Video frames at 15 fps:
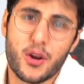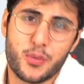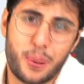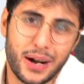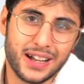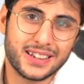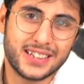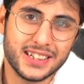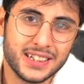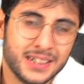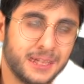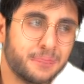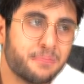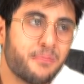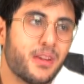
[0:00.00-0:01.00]
Avrupa 6.
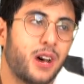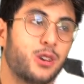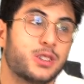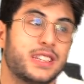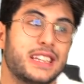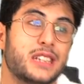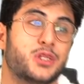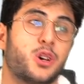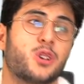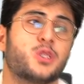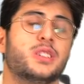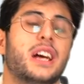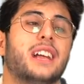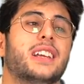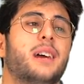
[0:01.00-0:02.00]
O seri çok
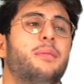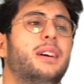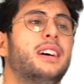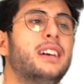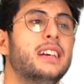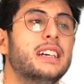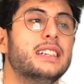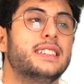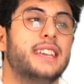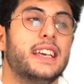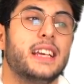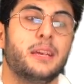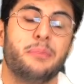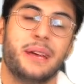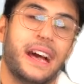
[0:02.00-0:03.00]
güzeldi ama
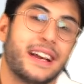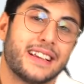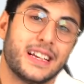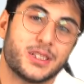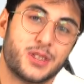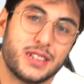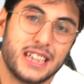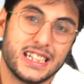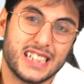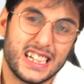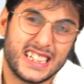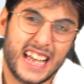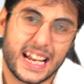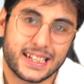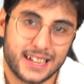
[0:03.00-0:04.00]
seri bir yerden sonra gençler
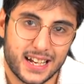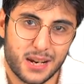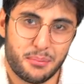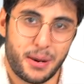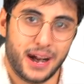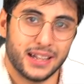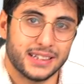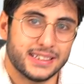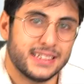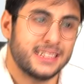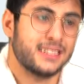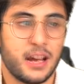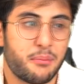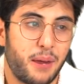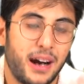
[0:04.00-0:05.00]
tekrara bağladı.
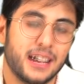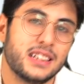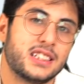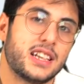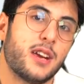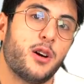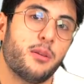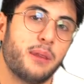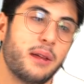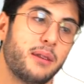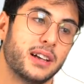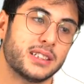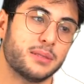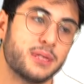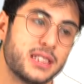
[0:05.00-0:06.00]
Hep aynı şeyler olmaya
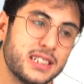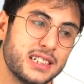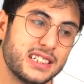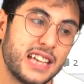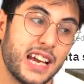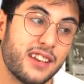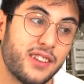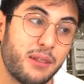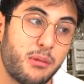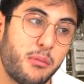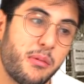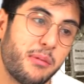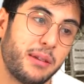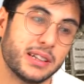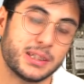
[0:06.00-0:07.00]
başlamıştı. Keyif
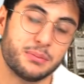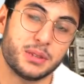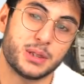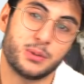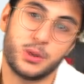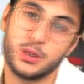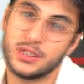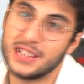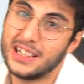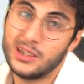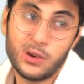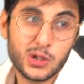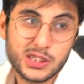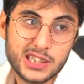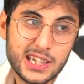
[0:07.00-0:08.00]
almamaya başlamıştım. O yüzden
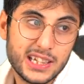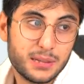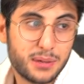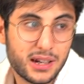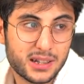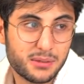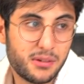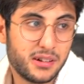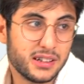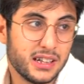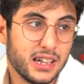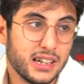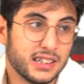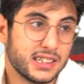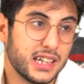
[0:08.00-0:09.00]
o seriyi bıraktım ama
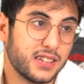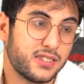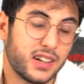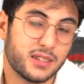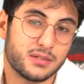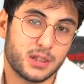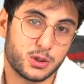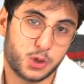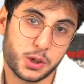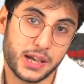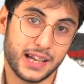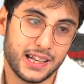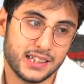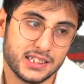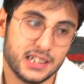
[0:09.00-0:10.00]
keyif aldığımdan çok
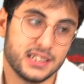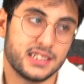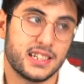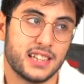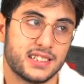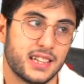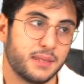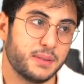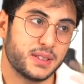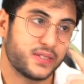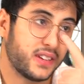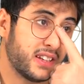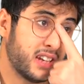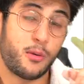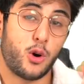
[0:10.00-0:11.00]
eğlenceliydi seslenmesi
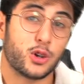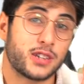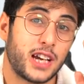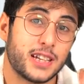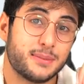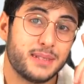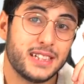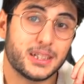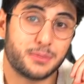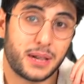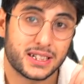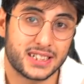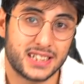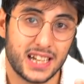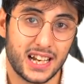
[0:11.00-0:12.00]
falan. Ama o tarz bildiğiniz
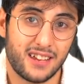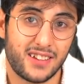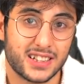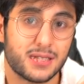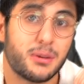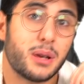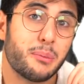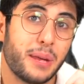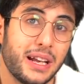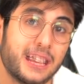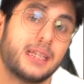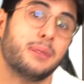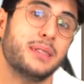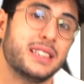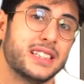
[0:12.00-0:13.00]
başka seriler varsa bana mail
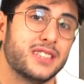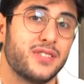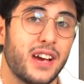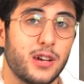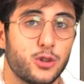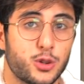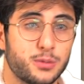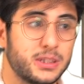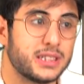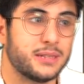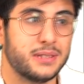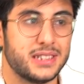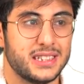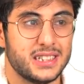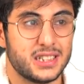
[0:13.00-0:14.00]
atabilirsiniz veya yorum
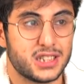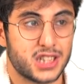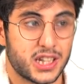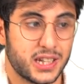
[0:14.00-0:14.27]
yazabilirsiniz.